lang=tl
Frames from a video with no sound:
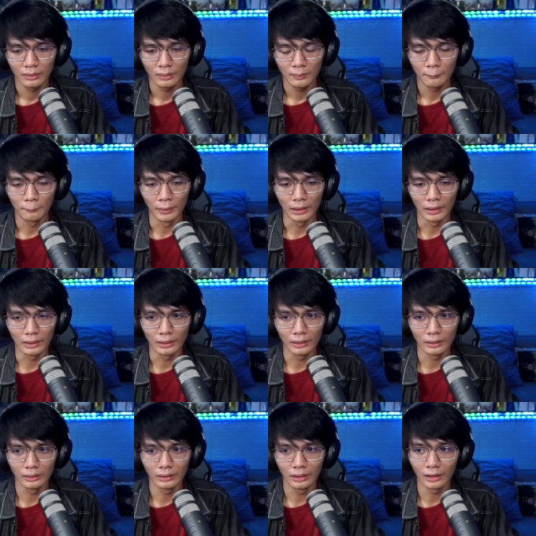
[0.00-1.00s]

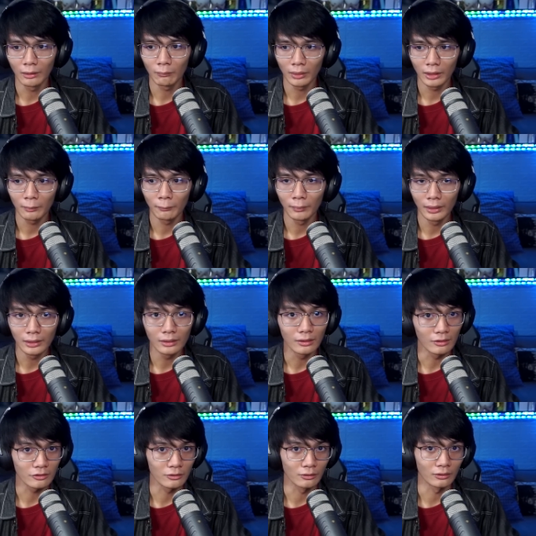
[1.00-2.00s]
Bale, dalawa lang
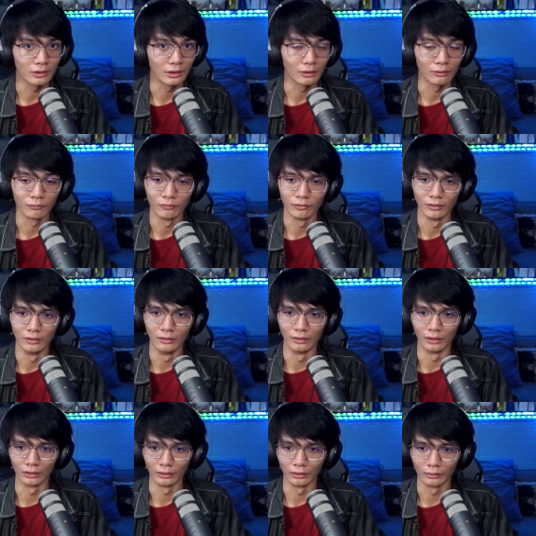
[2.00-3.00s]
magiging resulta nitong
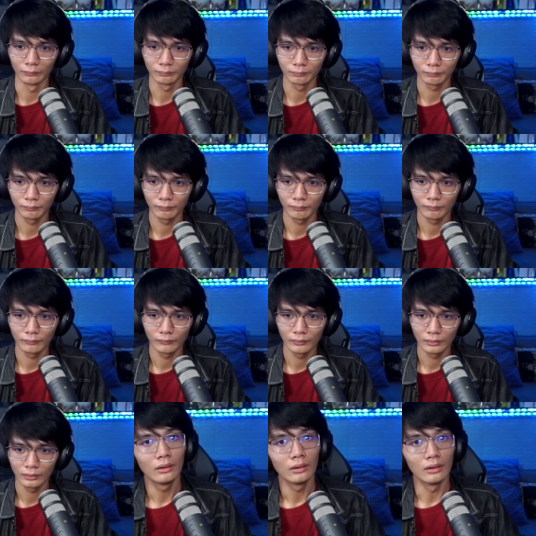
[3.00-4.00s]
video na to
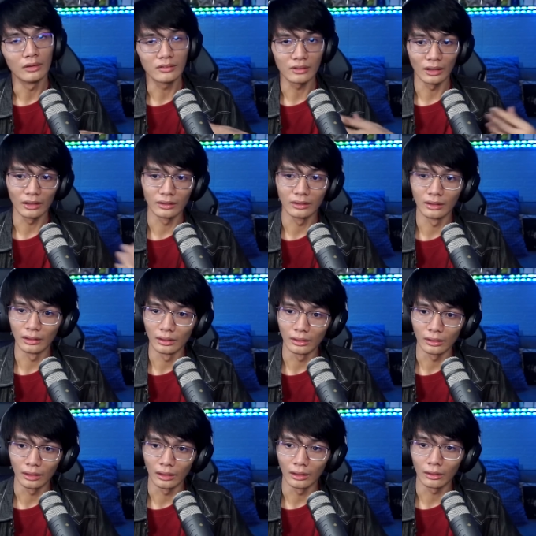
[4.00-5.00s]
is
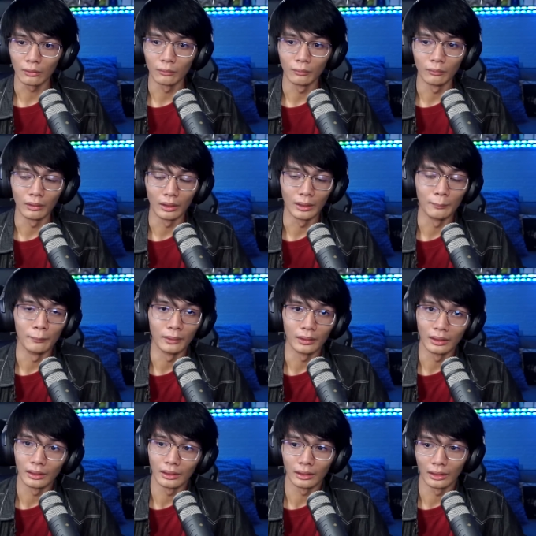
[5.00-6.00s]
either ako ay
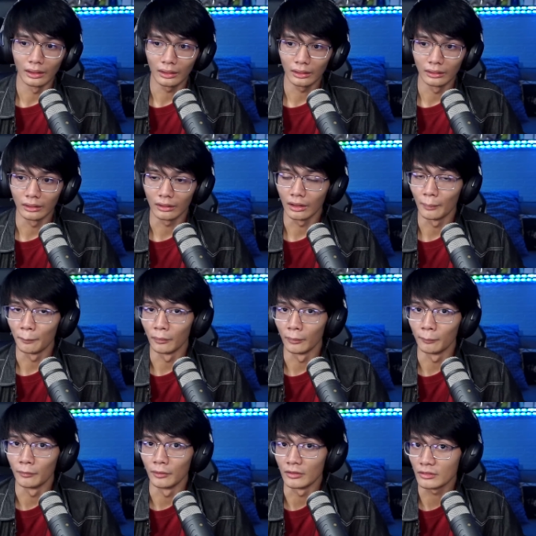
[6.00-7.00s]
mag-react in a couple
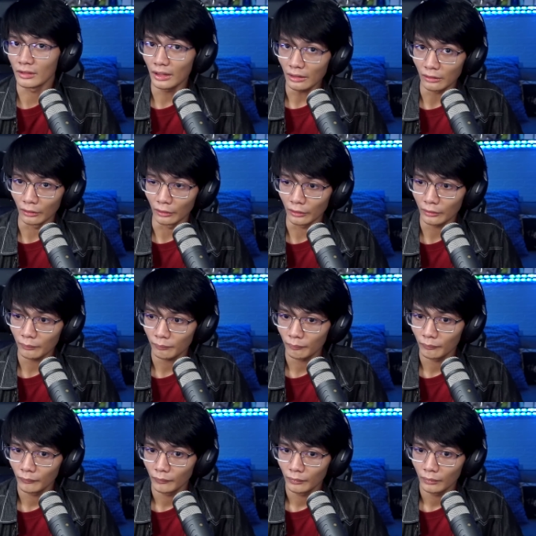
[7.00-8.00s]
of years later
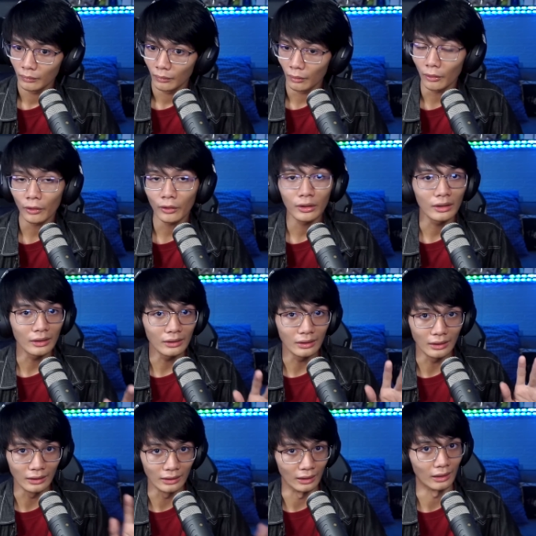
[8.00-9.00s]
or
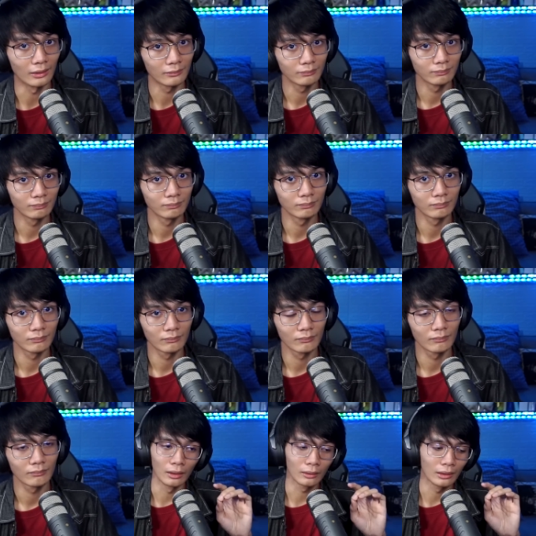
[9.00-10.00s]
hindi na.
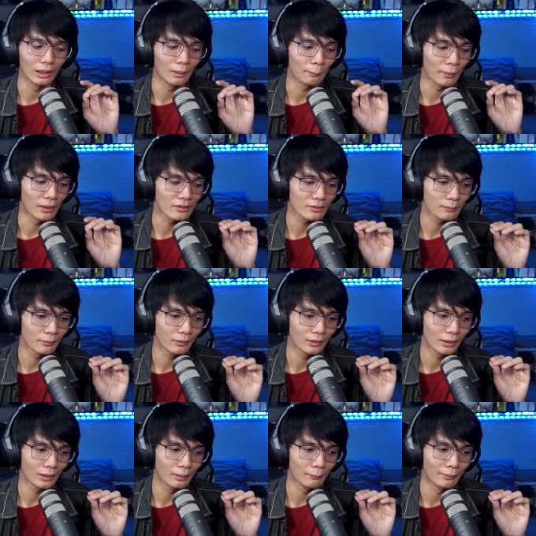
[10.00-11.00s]
Dahil possible
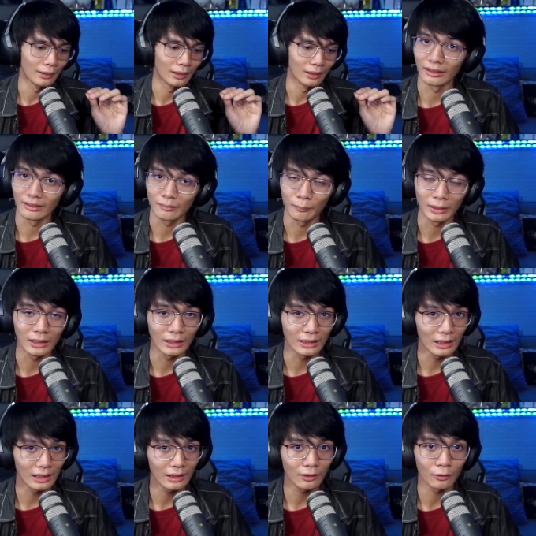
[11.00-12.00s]
na maaaring may
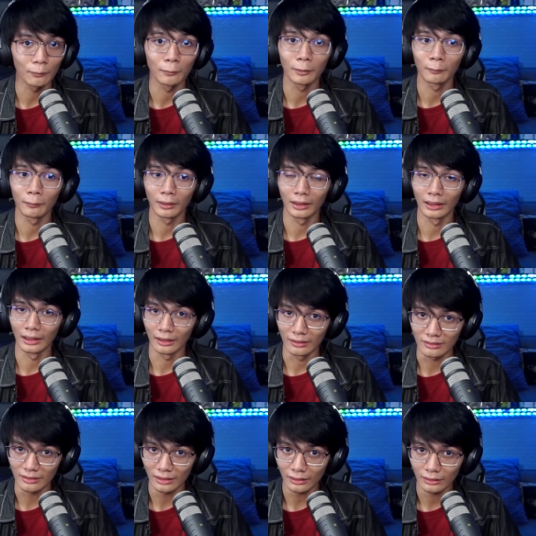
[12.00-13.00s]
nangyari or may mangyayari
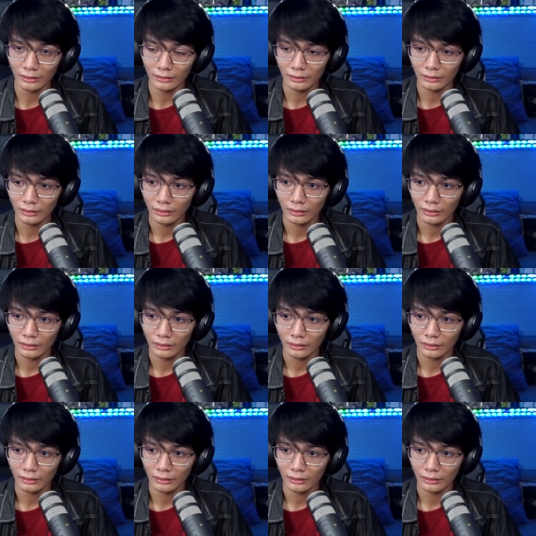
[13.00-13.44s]
sa akin